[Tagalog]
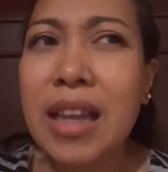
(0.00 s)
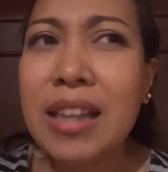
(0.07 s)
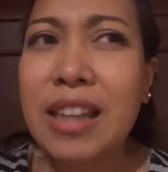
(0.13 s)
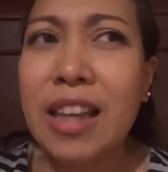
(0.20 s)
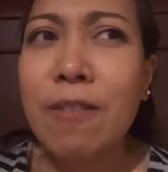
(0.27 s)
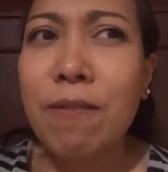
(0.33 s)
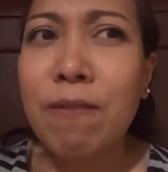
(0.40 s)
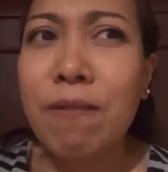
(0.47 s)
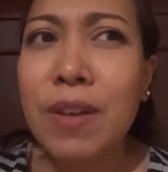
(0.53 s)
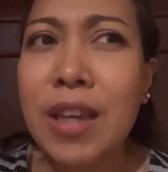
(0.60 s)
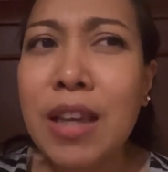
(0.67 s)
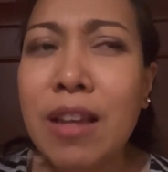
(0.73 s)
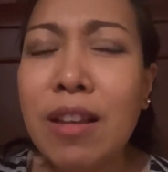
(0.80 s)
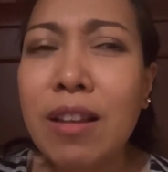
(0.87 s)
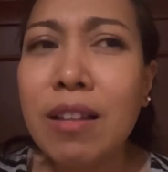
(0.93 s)
I did
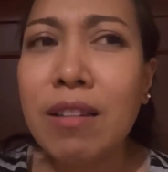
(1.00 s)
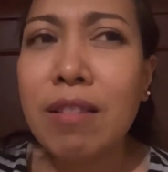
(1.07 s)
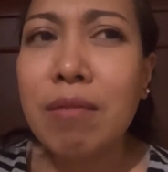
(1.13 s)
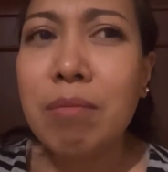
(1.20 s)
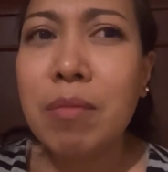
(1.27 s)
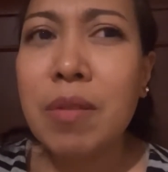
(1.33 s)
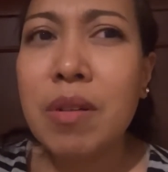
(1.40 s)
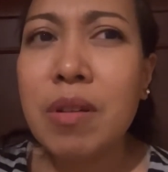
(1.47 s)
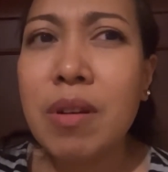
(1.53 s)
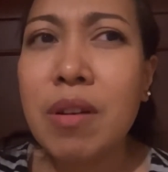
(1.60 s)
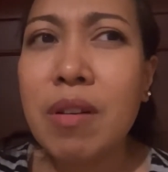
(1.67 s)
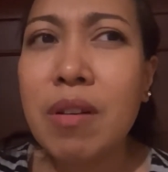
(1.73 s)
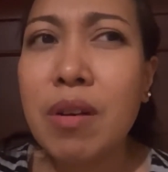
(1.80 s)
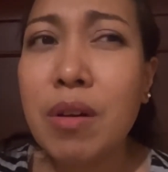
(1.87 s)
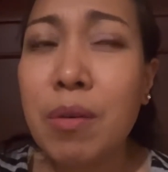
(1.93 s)
feel
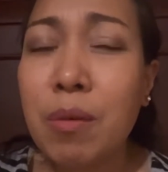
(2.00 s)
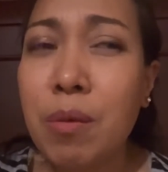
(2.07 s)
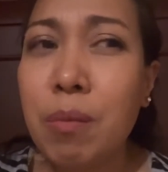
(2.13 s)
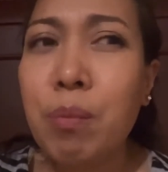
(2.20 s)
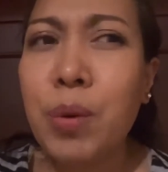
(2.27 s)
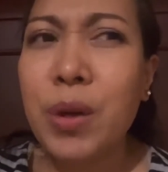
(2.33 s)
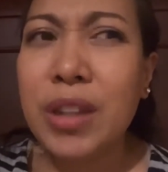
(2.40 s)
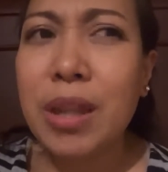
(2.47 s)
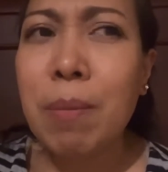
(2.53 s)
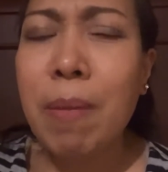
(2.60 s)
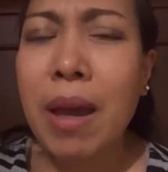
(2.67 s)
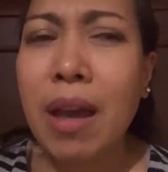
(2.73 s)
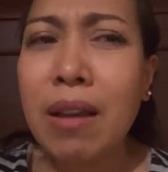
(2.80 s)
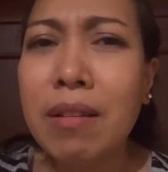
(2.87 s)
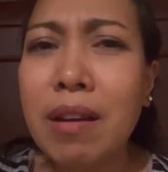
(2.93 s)
pretty
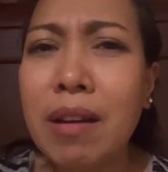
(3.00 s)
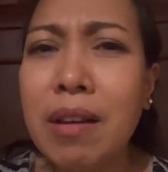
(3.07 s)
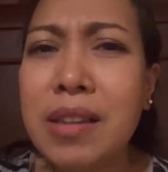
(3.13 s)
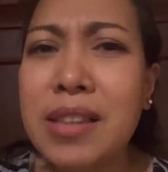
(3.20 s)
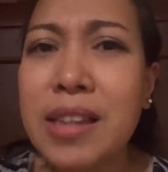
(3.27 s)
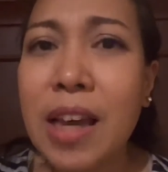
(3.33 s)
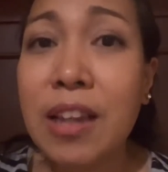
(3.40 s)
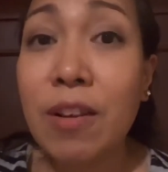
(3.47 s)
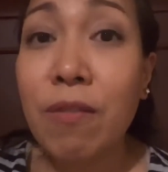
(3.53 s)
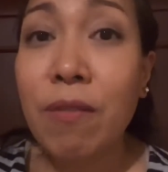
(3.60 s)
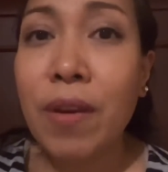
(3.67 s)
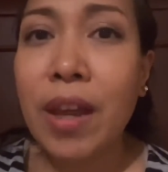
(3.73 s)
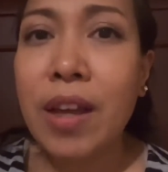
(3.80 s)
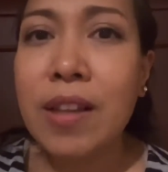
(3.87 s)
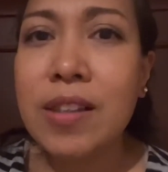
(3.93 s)
bad uh, side
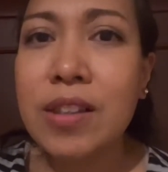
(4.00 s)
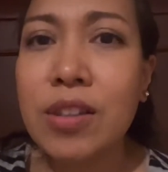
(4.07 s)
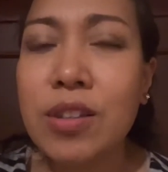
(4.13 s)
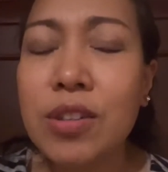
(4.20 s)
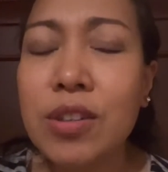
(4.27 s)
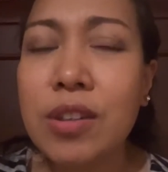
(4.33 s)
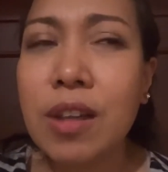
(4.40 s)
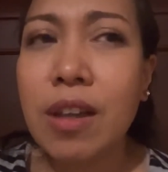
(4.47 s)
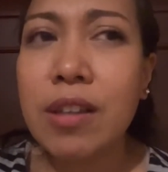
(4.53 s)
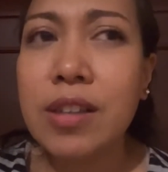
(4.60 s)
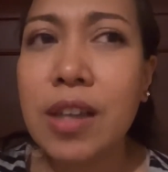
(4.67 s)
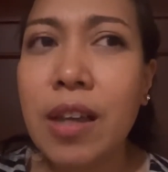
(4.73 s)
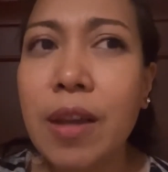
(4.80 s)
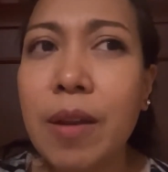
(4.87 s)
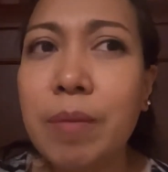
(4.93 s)
effects
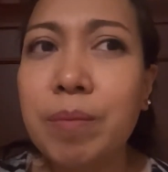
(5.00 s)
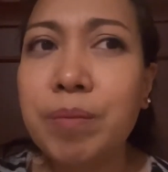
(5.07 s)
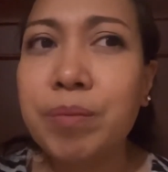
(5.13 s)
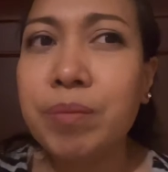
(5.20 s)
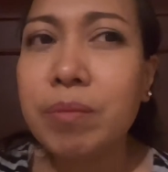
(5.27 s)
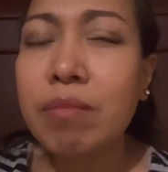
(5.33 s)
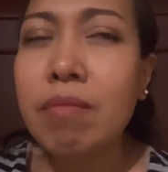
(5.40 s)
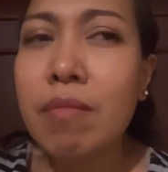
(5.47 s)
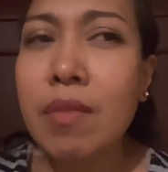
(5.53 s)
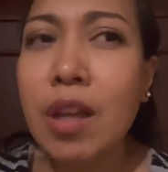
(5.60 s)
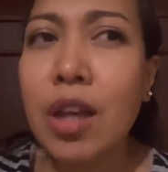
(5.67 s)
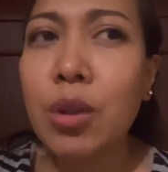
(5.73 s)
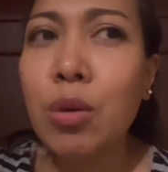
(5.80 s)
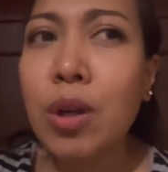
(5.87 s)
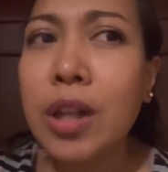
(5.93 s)
kasi
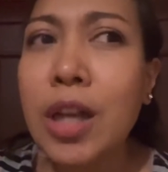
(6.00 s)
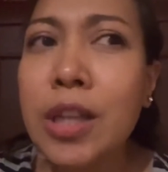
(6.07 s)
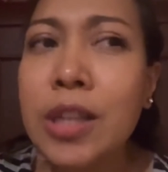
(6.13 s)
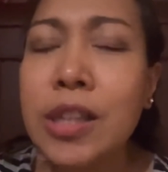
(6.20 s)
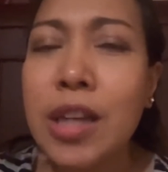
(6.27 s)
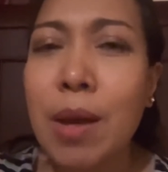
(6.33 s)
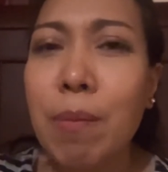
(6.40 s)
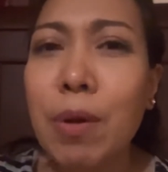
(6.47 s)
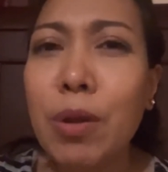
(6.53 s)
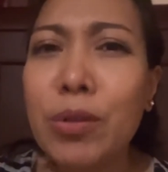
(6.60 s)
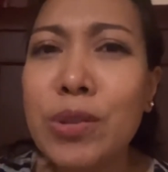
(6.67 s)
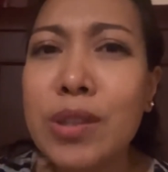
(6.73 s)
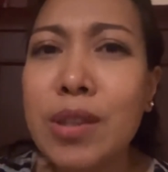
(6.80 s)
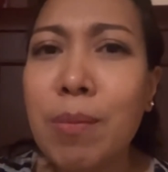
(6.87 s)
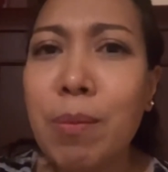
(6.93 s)
katulad nga sinabi ko
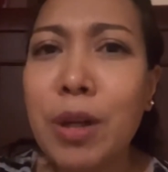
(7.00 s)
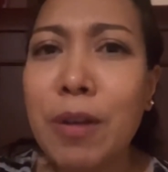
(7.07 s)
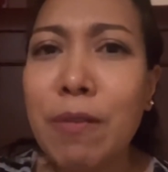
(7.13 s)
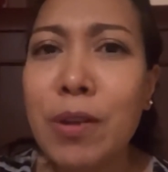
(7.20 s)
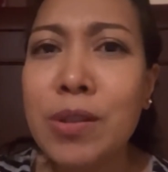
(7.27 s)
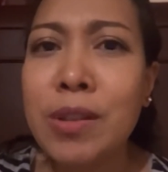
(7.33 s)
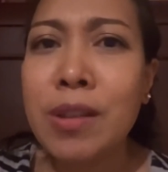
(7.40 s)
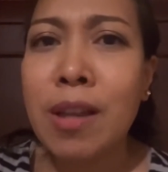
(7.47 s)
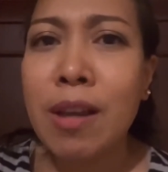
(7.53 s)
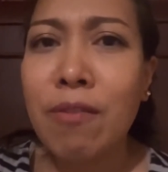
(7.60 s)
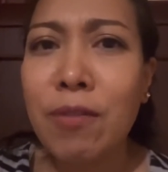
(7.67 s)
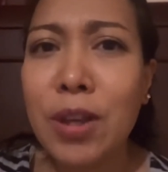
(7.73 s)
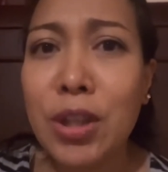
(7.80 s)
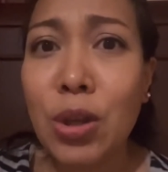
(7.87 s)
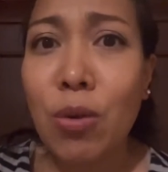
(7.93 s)
dun sa previous na
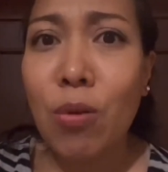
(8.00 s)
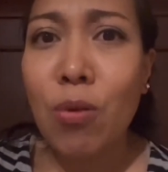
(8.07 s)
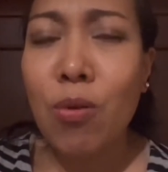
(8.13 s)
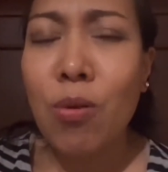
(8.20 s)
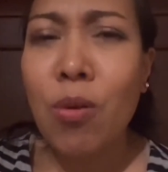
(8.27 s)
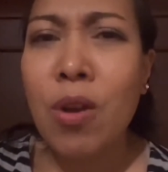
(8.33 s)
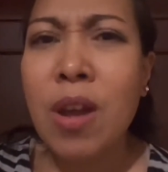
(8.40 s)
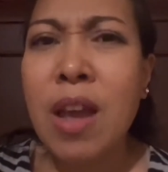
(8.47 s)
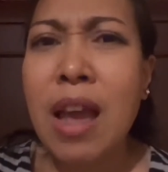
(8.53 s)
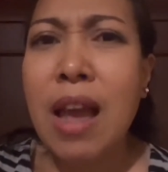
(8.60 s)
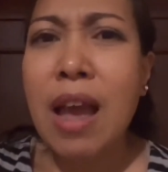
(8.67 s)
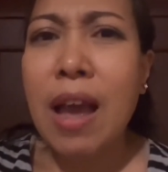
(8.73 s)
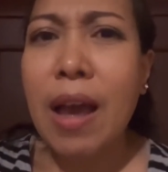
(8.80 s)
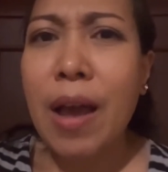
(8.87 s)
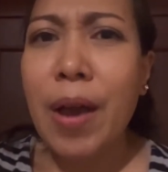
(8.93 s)
video ko,
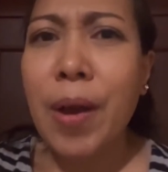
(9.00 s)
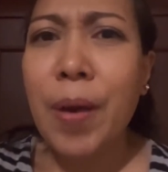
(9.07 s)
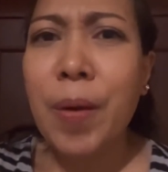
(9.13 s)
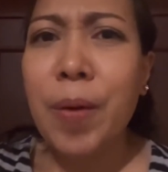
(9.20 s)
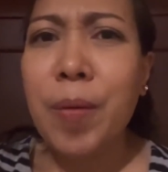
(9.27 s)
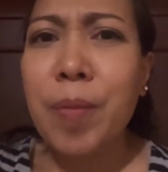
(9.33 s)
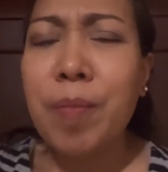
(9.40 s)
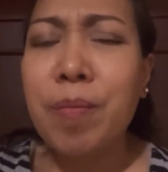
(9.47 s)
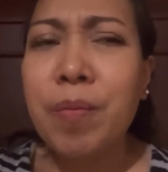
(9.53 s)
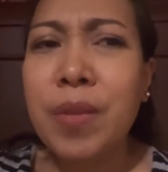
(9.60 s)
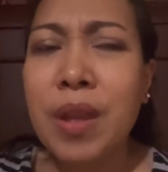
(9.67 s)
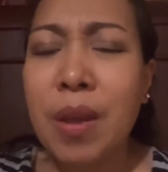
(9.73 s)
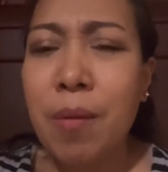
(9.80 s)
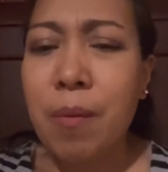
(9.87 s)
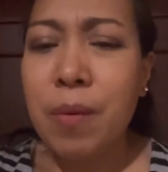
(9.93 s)
uh,
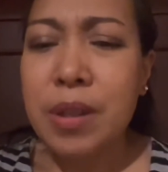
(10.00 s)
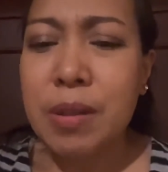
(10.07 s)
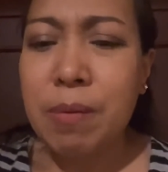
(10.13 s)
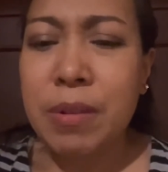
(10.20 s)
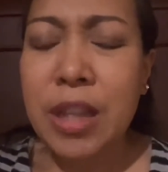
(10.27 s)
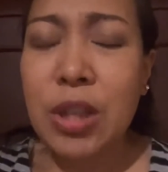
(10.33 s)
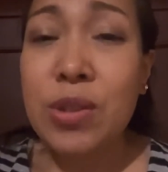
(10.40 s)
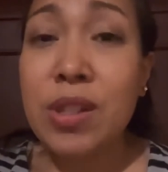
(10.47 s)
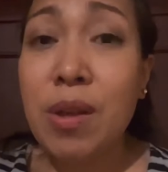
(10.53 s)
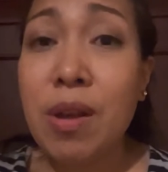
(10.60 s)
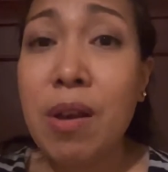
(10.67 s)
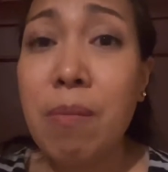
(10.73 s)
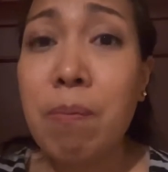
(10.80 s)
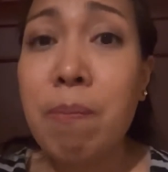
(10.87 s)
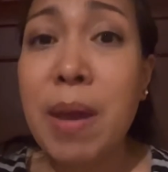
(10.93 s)
dito
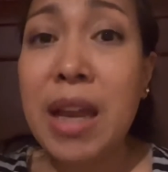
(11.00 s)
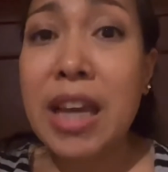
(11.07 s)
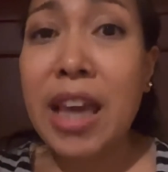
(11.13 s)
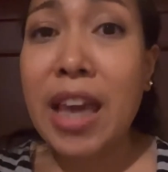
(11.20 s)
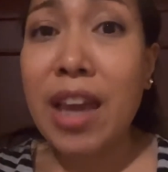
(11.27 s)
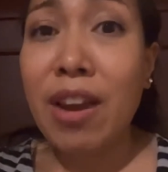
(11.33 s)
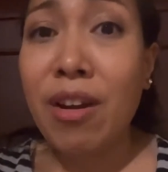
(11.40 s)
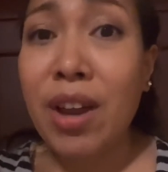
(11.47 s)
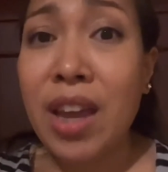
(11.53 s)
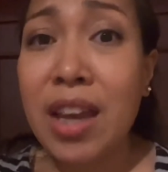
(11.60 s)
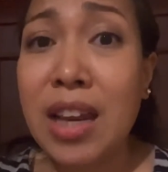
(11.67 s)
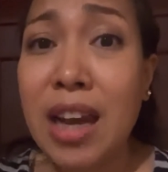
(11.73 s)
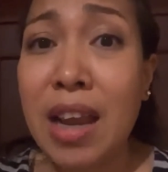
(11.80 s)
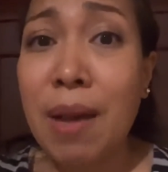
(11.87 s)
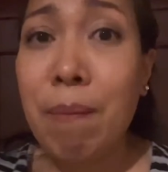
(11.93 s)
sa belly area
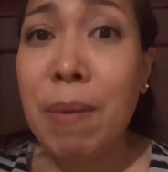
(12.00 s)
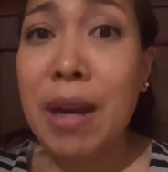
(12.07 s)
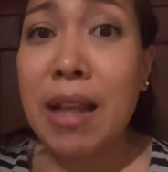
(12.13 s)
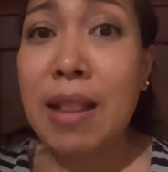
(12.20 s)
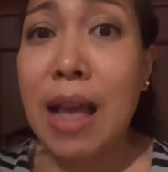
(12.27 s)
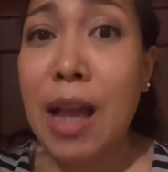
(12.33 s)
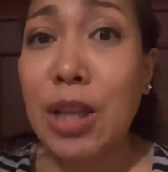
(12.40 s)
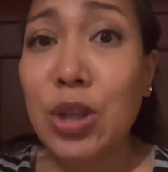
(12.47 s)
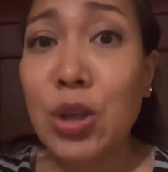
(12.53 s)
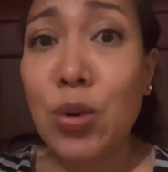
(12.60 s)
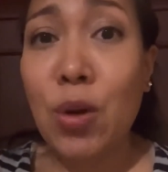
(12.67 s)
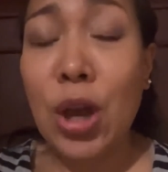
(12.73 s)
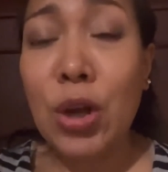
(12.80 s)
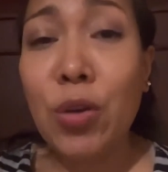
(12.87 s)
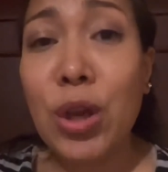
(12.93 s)
nila pinadaan
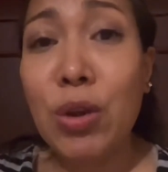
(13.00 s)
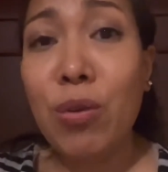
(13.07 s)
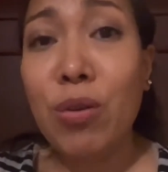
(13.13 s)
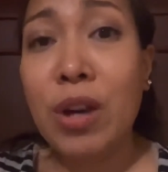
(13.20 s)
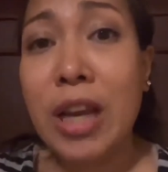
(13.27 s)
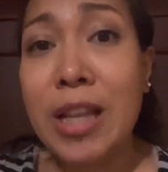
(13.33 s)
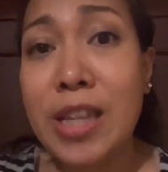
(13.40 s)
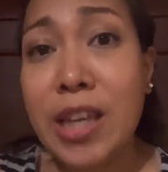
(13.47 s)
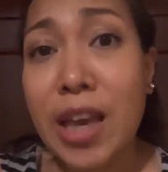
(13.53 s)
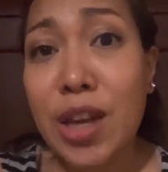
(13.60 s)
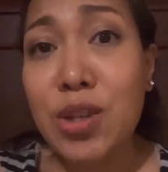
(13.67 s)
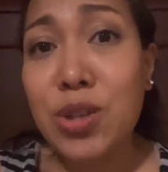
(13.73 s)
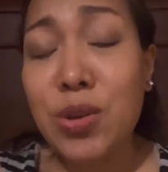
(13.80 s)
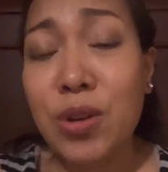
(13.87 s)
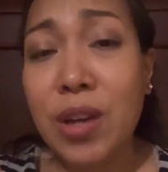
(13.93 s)
yung ano eh, yung
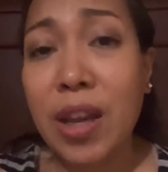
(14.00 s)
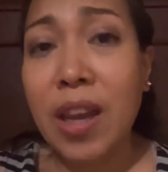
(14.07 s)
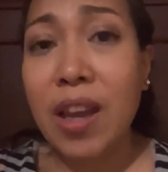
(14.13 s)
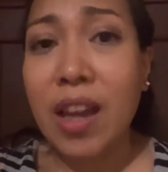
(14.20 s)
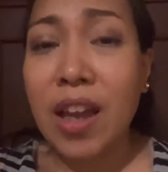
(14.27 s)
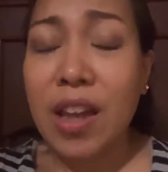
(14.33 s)
radiation eh.